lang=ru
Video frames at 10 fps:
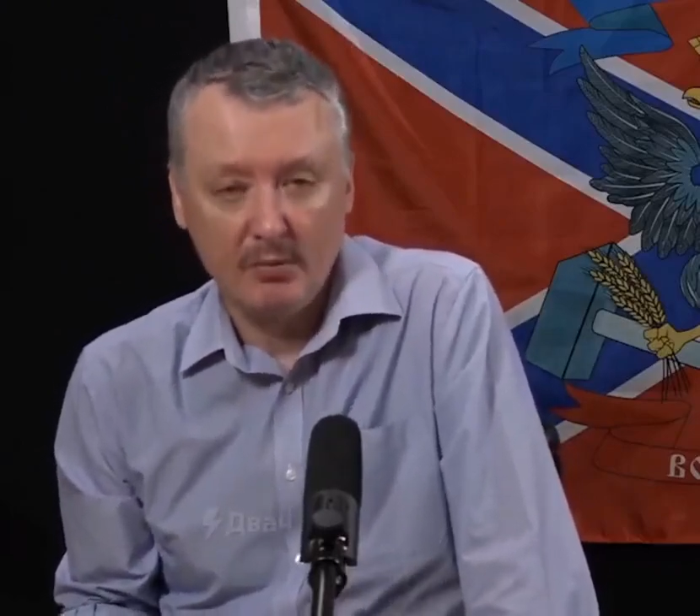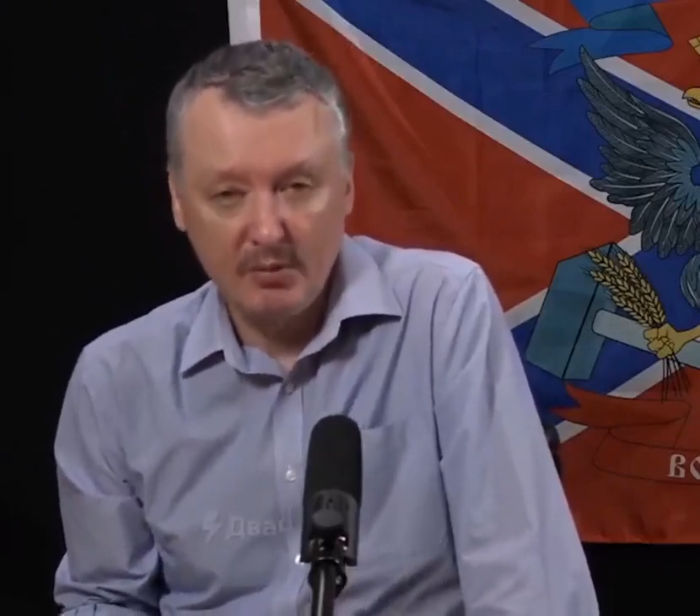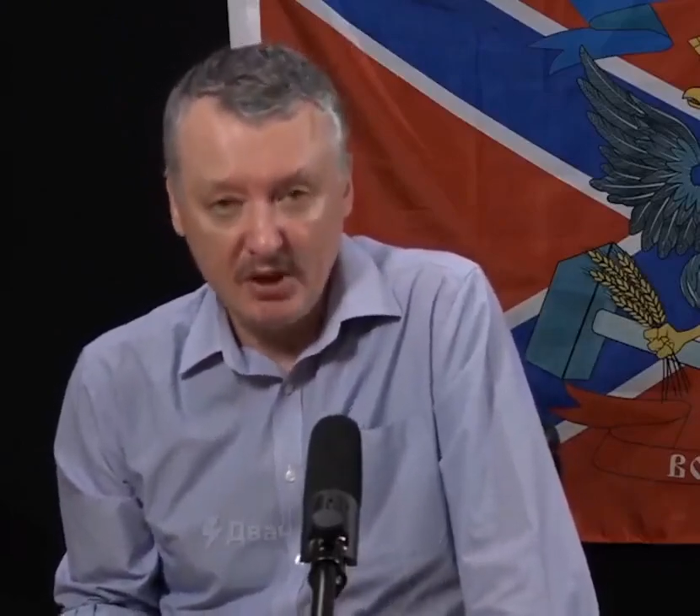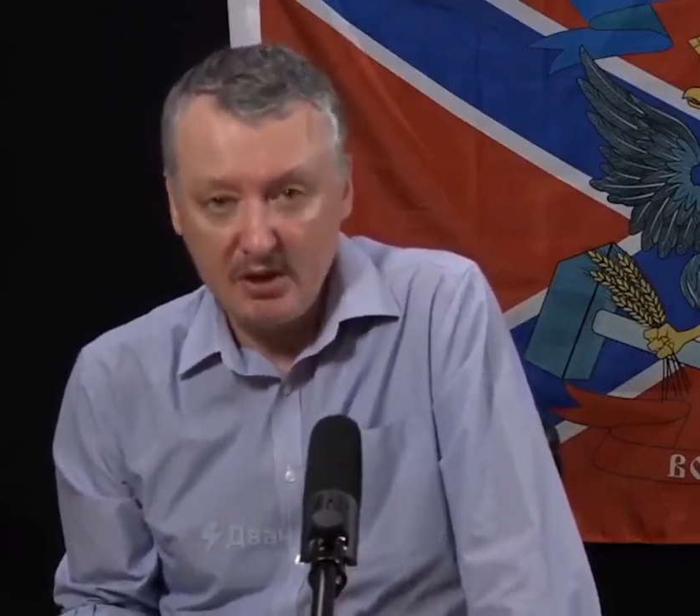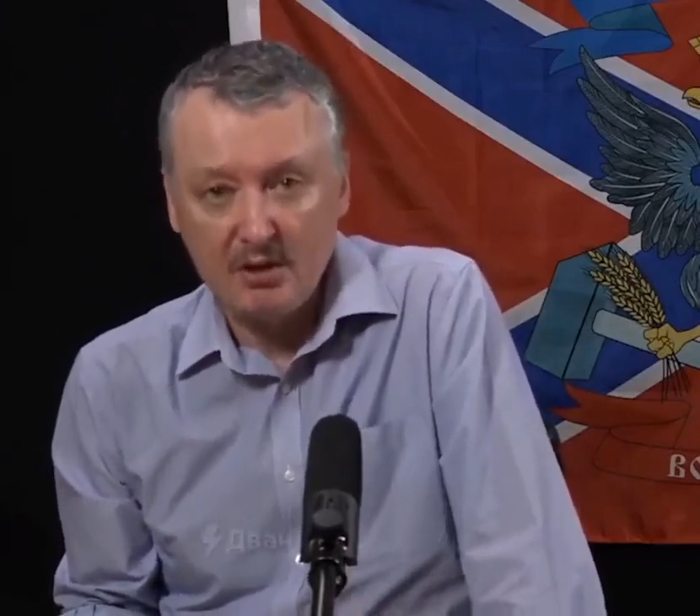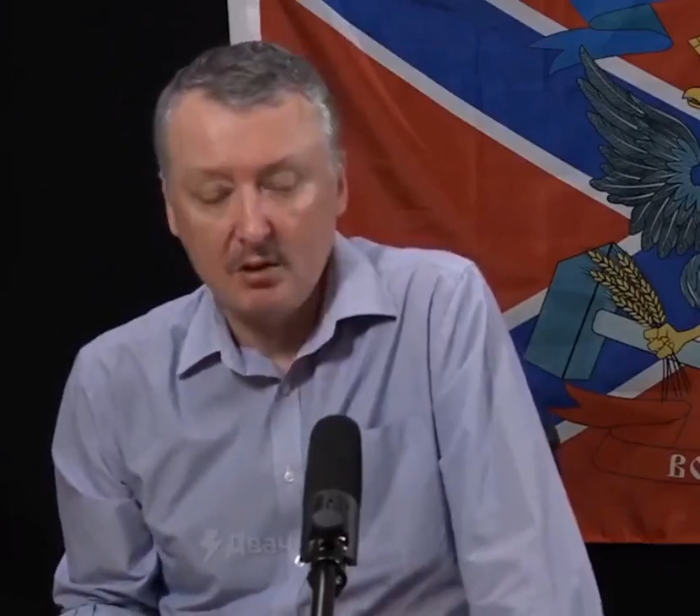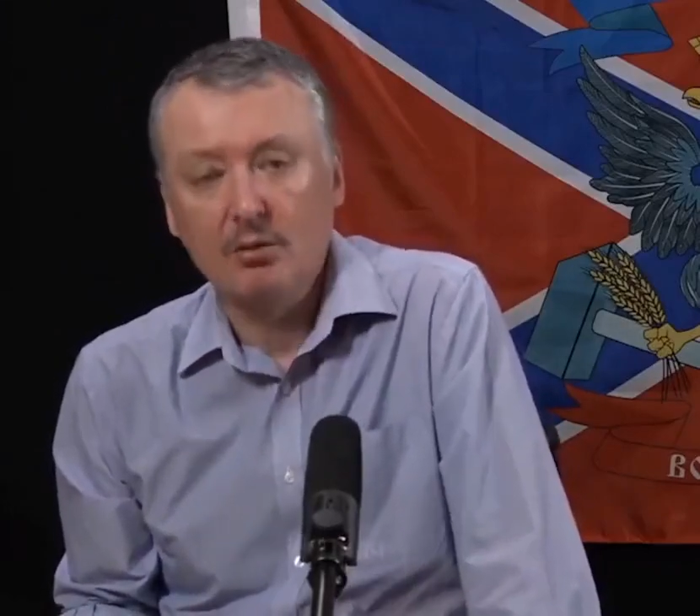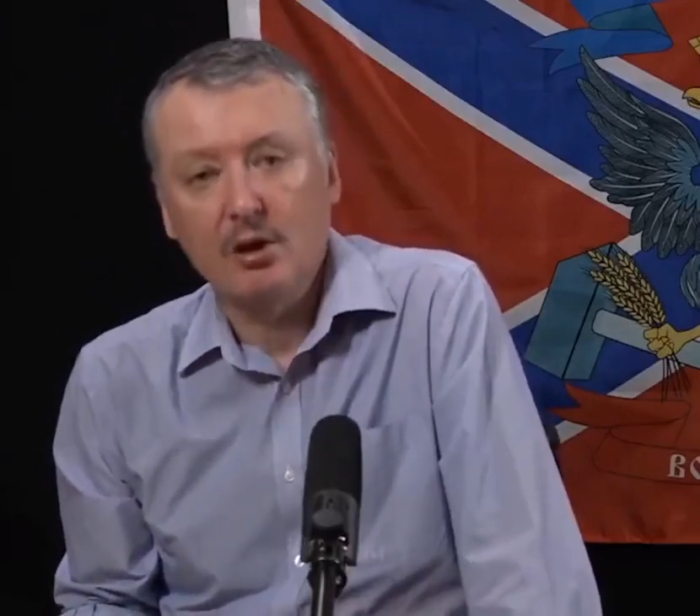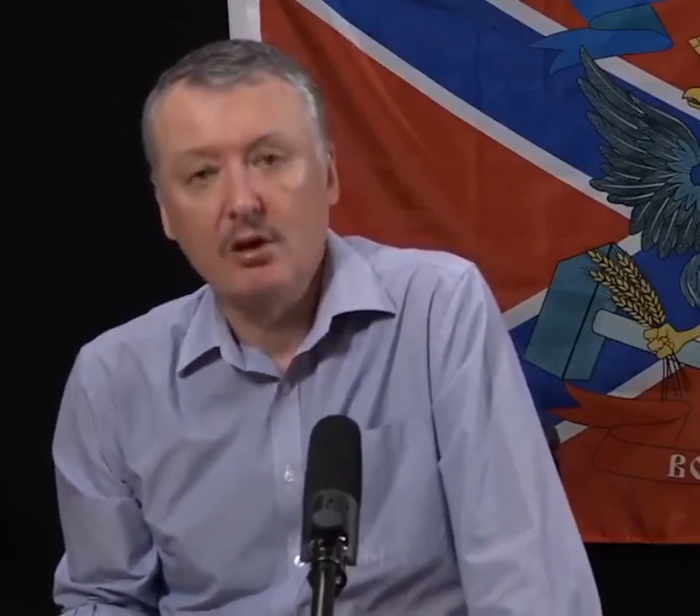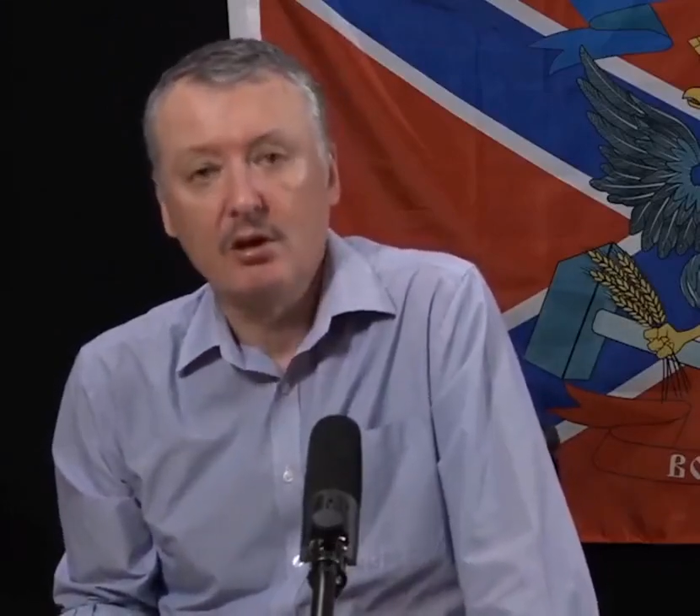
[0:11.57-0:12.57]
победить на
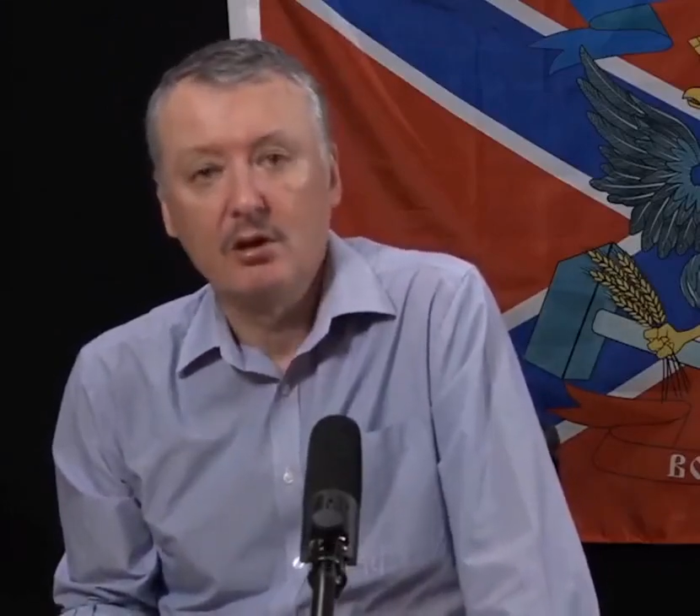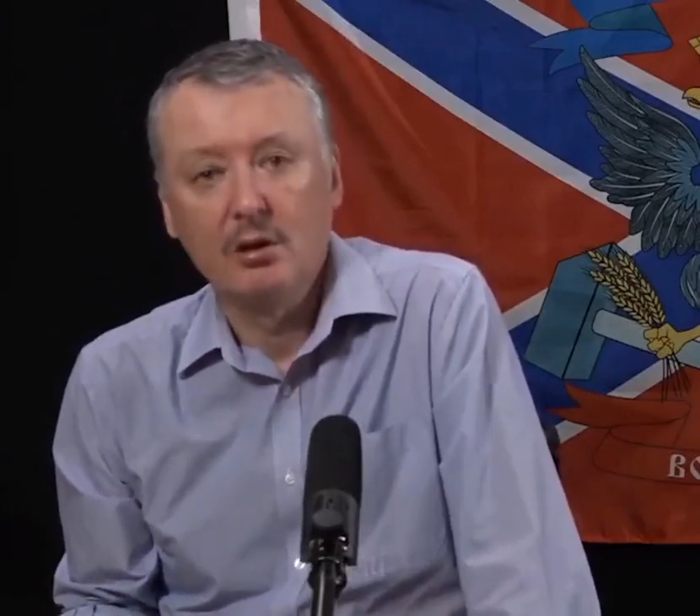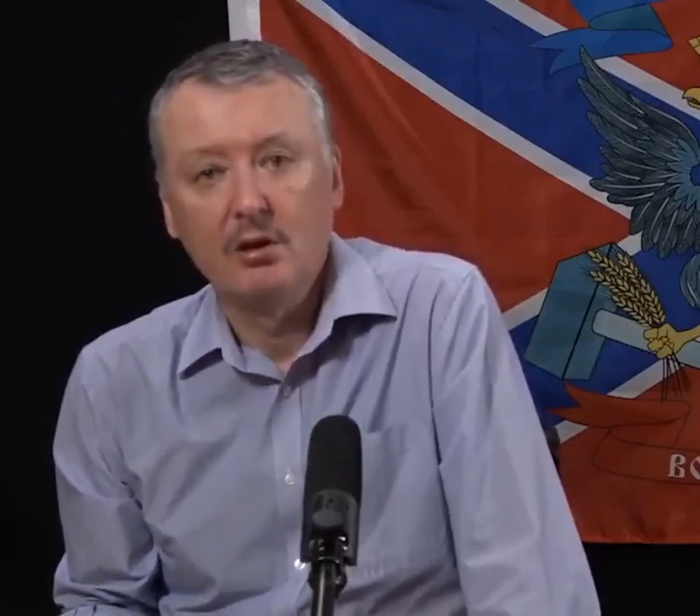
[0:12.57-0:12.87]
Украине,